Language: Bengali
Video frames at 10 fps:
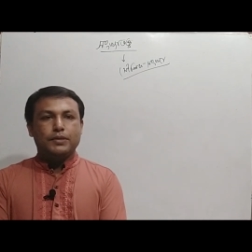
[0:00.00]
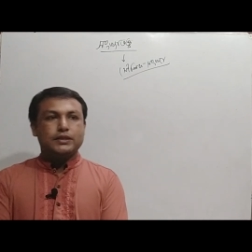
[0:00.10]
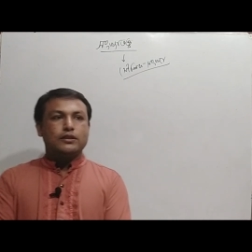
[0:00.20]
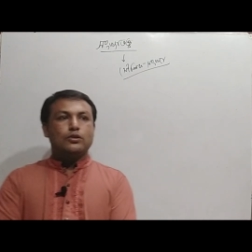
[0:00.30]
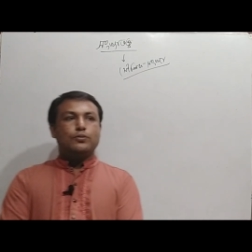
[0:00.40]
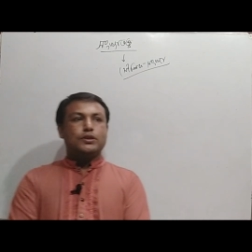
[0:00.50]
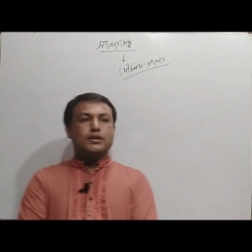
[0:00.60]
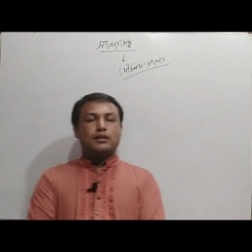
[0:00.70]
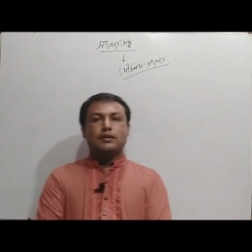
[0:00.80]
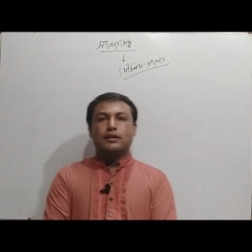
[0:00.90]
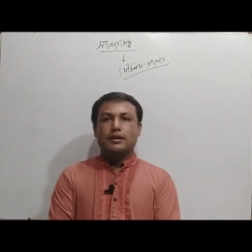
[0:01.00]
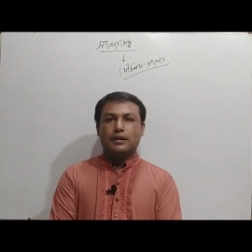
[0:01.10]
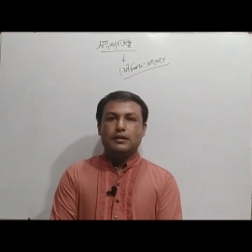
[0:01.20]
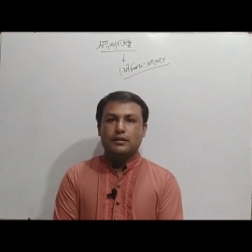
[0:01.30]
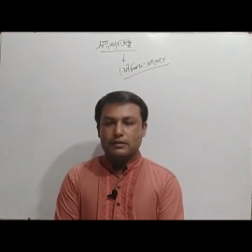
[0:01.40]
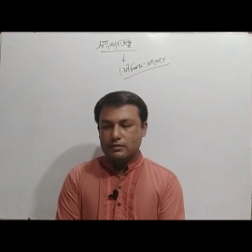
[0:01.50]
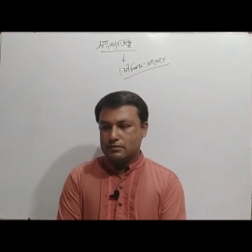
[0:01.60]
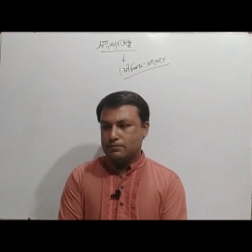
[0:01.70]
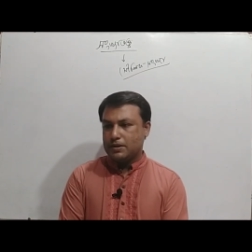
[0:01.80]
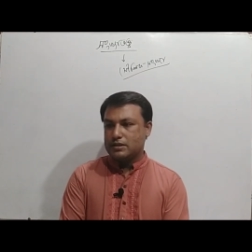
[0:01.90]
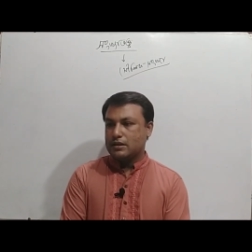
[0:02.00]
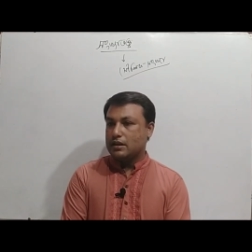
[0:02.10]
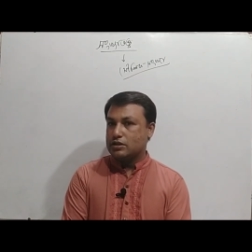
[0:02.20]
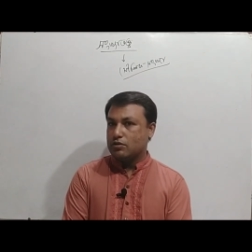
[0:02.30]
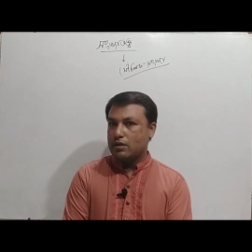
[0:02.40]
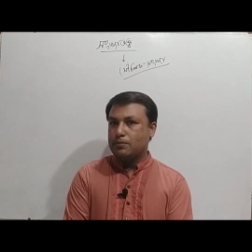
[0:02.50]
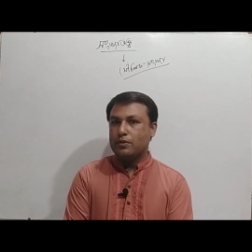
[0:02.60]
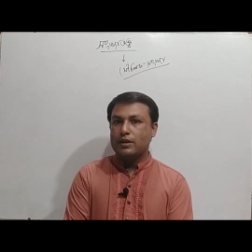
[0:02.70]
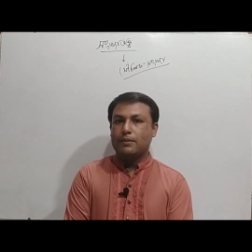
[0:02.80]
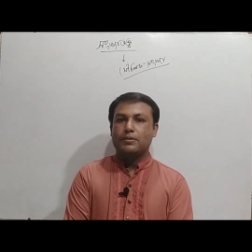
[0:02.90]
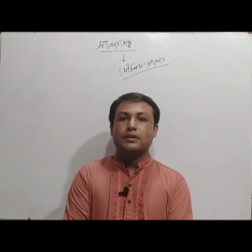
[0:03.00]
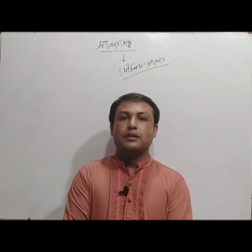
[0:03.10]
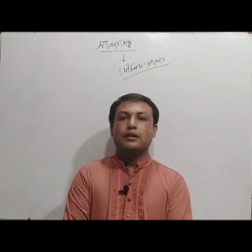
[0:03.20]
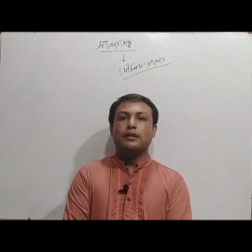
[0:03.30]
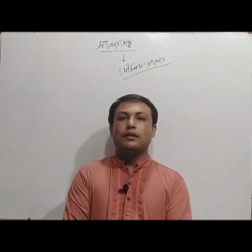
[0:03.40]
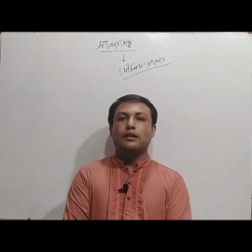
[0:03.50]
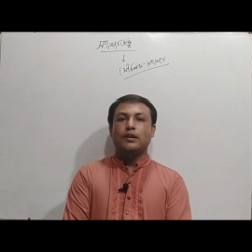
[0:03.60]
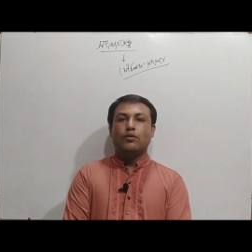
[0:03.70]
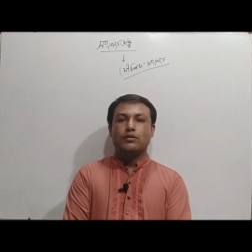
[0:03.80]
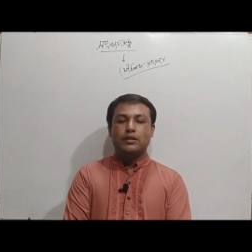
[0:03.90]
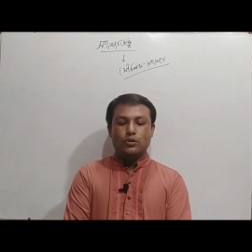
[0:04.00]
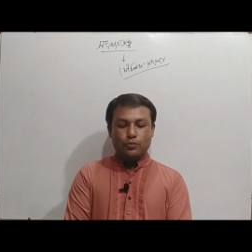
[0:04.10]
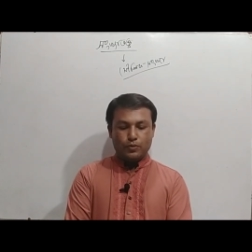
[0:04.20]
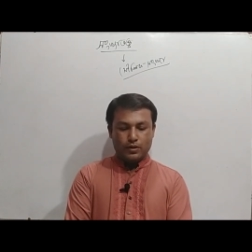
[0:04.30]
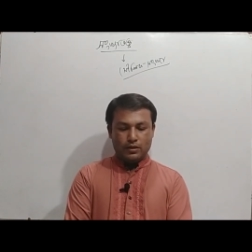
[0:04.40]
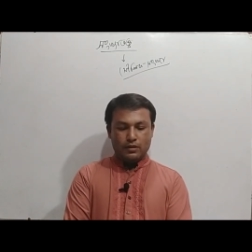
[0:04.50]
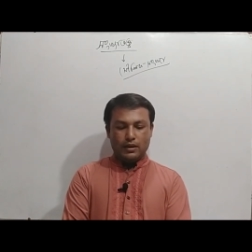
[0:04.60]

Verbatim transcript: বেসিকের উপর চার থেকে পাঁচটা ক্লাস করার পরে আপনাদেরকে এই অধ্যায়ের উপরে